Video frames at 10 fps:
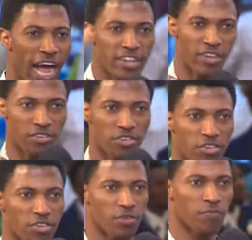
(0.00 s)
cachée pour les
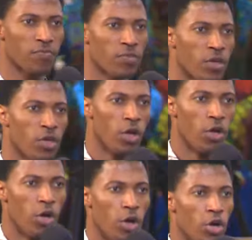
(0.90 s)
ténèbres.
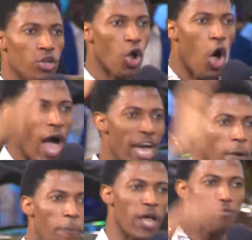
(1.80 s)
Il n'y a
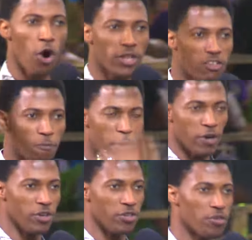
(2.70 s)
pas de place cachée
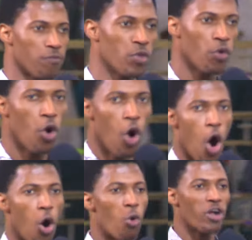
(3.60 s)
pour les esprits impurs.